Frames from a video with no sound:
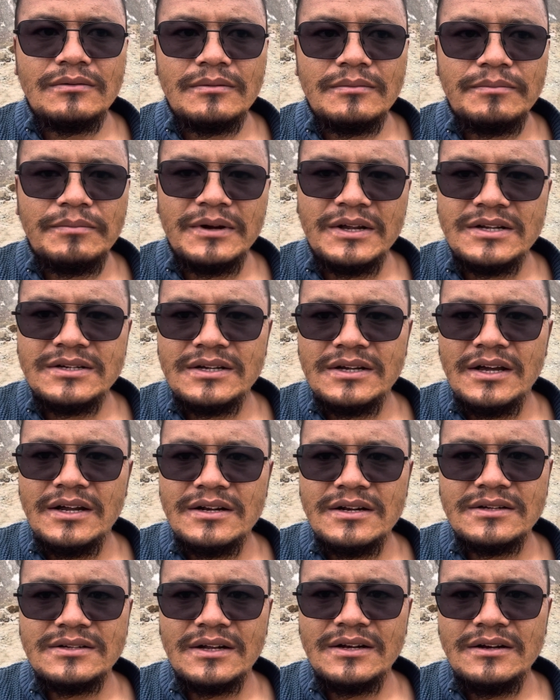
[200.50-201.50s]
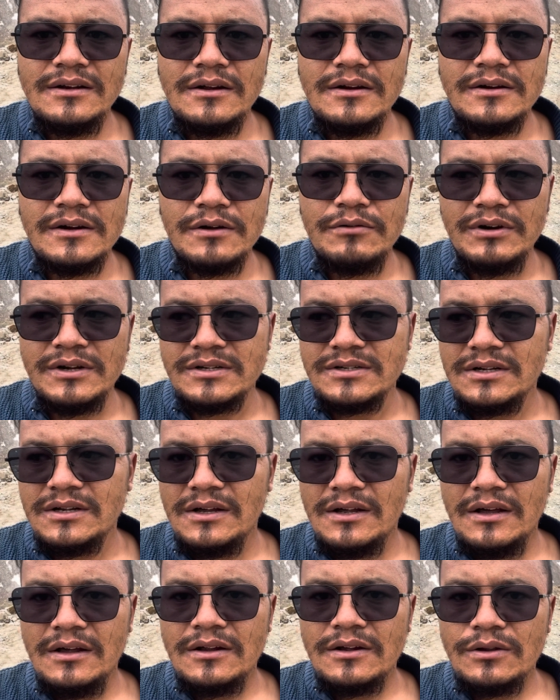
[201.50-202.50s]
प्लीज़ इट इज़ एन रिक्वेस्ट
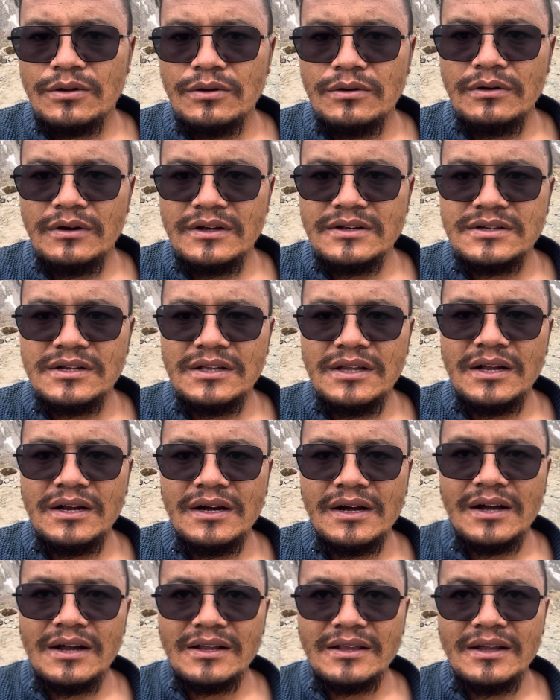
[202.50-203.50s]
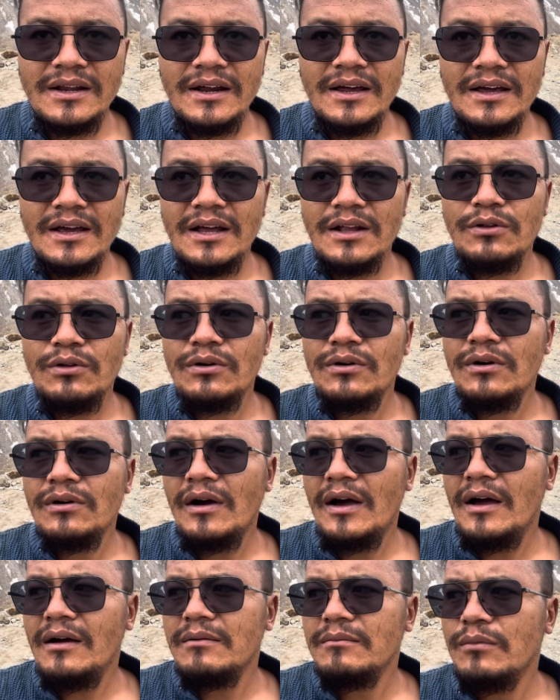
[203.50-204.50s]
तो इसी तरह करते रहेंगे तो
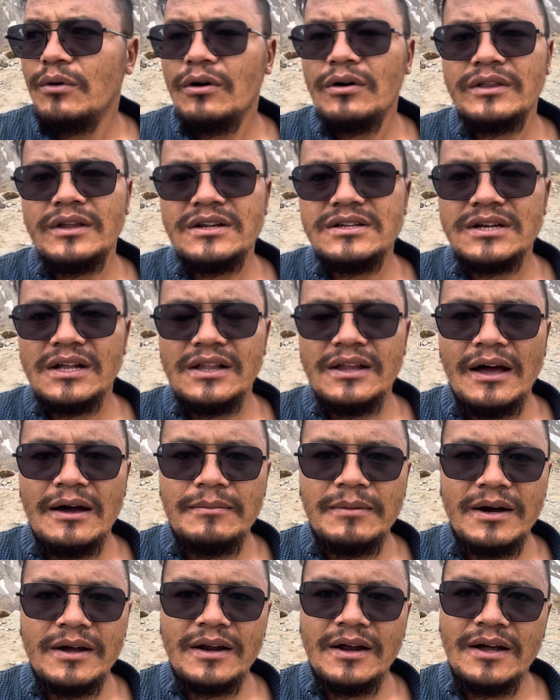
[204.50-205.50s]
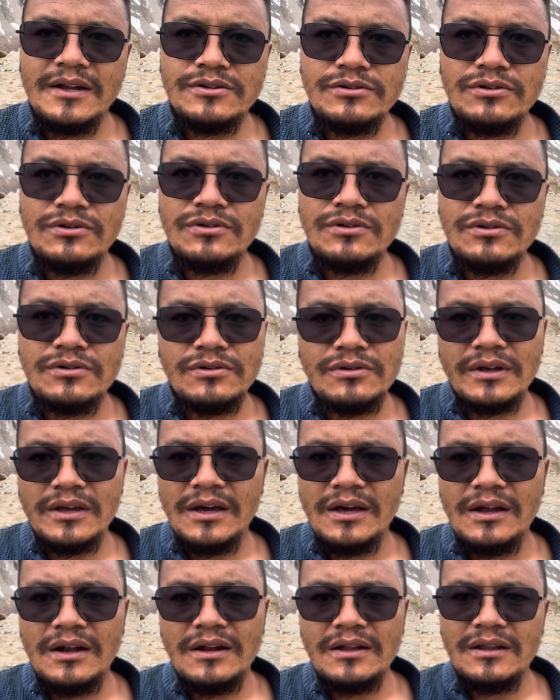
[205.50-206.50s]
बहुत ही जल्द हमारा जो
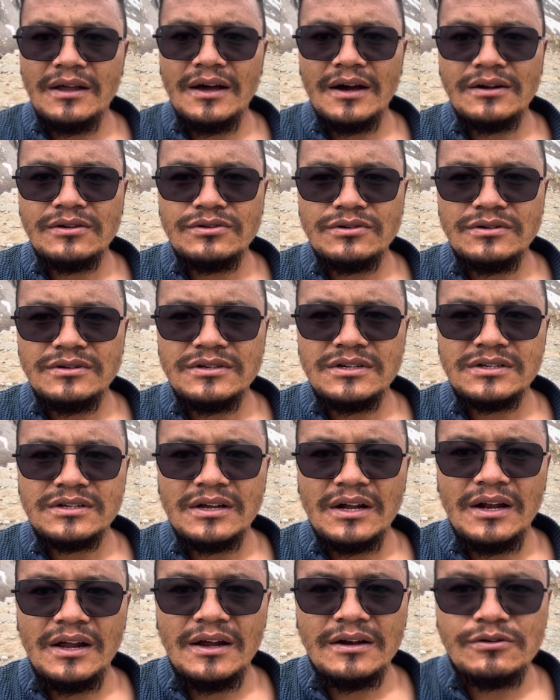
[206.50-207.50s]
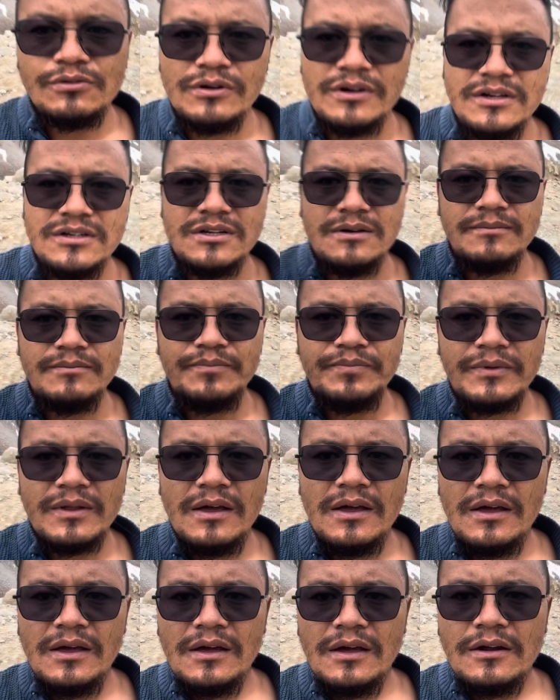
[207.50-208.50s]
ये लद्दाख जिसके लिए टूरिज़्म
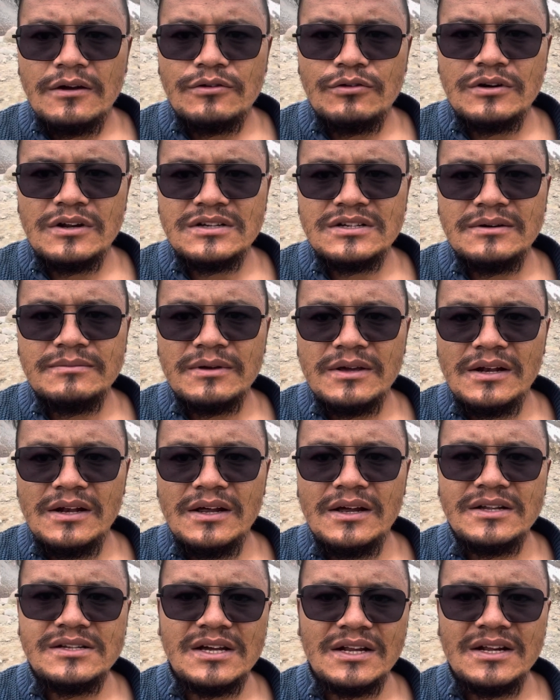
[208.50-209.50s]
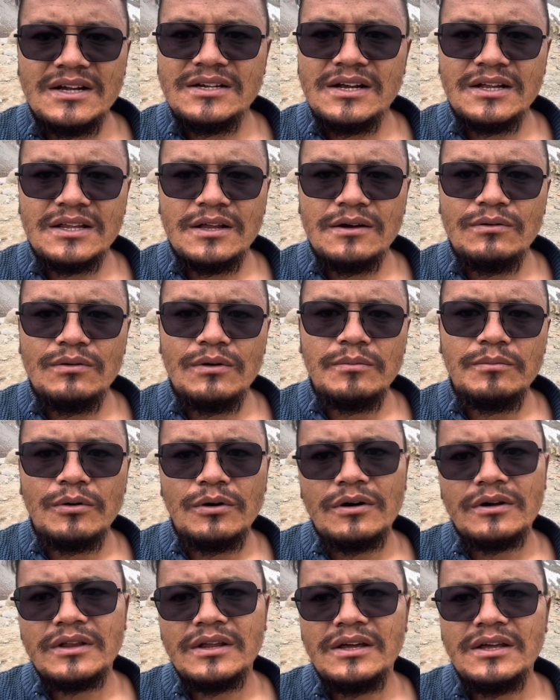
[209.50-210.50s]
टूरिज़्म के लिए जाना जाता है वो
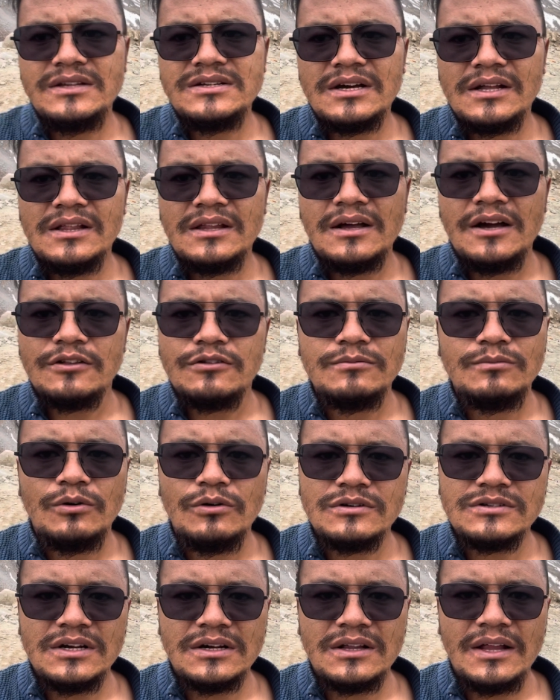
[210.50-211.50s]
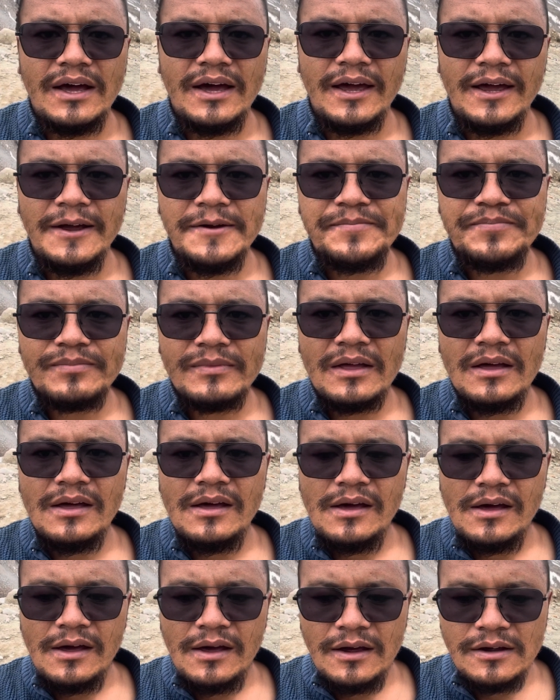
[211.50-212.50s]
बहुत ही जल्द ख़त्म हो सकता है
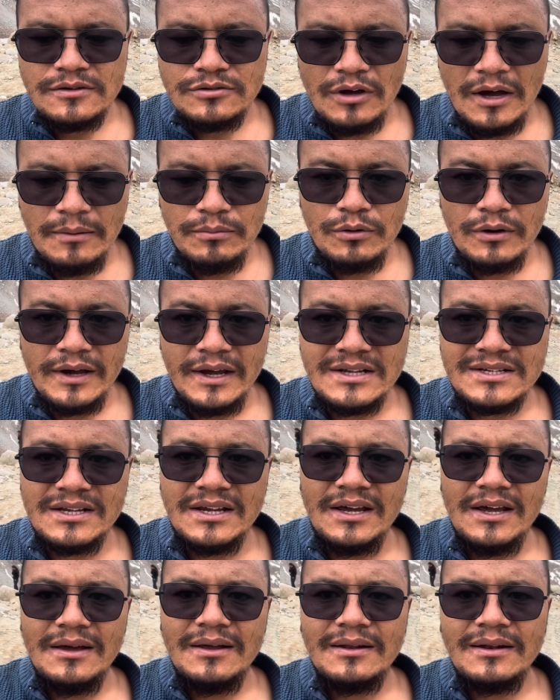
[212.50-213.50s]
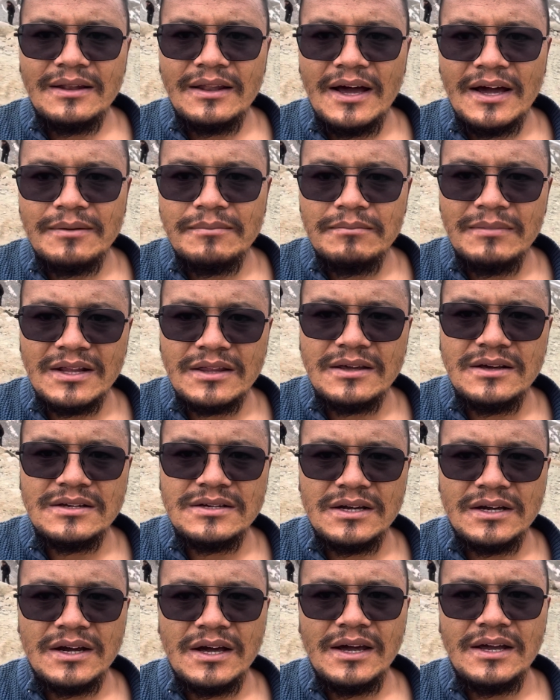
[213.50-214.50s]
सो तो आप लोग ऐसे ना मत
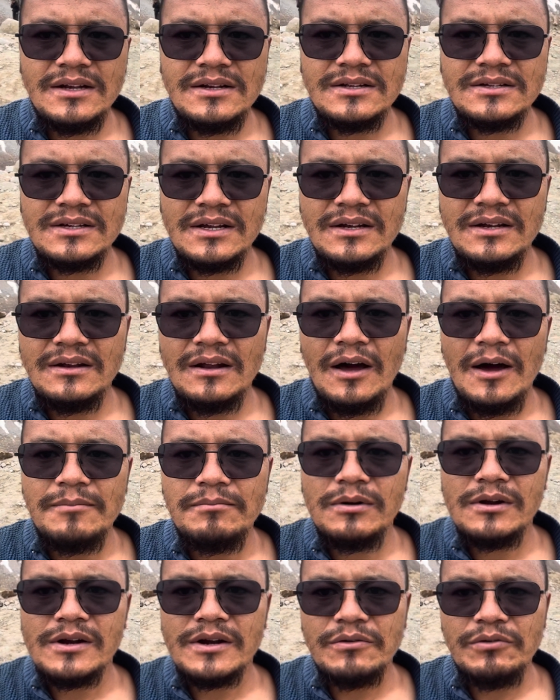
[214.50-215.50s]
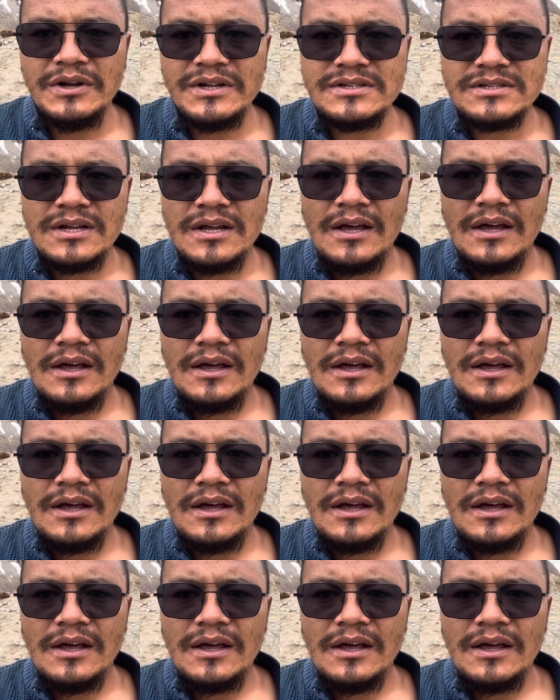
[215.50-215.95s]
कीजिएगा इट इज़ एन हम्बल रिक्वेस्ट